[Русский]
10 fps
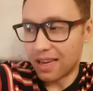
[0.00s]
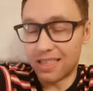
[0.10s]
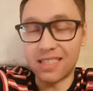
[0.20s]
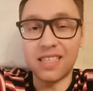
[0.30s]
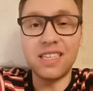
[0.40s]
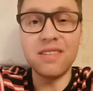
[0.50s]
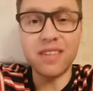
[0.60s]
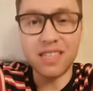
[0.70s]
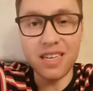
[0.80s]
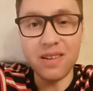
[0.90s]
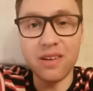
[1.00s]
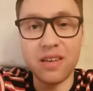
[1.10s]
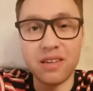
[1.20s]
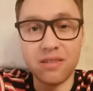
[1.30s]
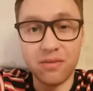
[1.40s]
К Анастасии
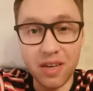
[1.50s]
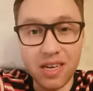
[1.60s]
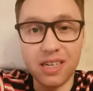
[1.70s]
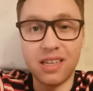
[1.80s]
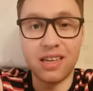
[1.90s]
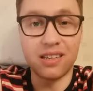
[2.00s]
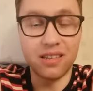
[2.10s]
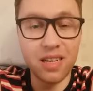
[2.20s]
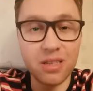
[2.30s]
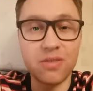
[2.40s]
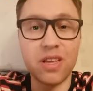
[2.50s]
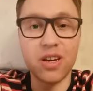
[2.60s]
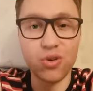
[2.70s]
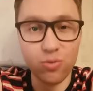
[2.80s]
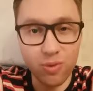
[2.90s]
Васильевой выехала
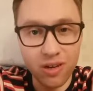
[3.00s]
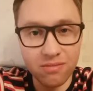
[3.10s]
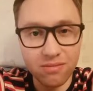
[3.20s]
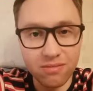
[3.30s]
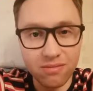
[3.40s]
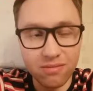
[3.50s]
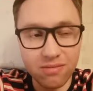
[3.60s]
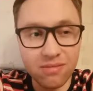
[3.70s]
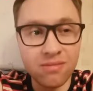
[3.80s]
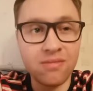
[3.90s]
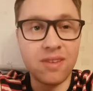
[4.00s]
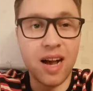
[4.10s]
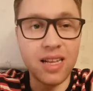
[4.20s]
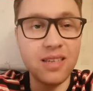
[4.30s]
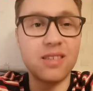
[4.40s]
следственная группа.
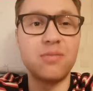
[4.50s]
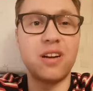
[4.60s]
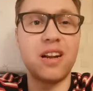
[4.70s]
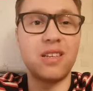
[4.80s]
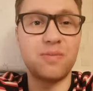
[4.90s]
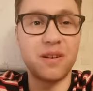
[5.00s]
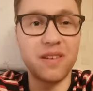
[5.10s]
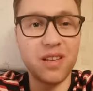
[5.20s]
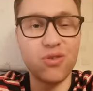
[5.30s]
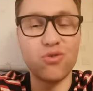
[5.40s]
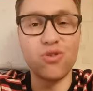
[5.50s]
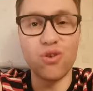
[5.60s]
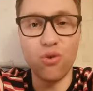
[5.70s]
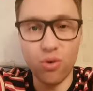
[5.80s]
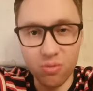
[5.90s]
Они собирались проводить у
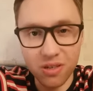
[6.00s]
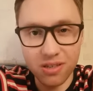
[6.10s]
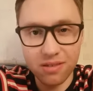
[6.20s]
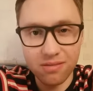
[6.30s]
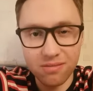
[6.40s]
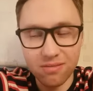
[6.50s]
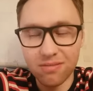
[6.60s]
нее обыск.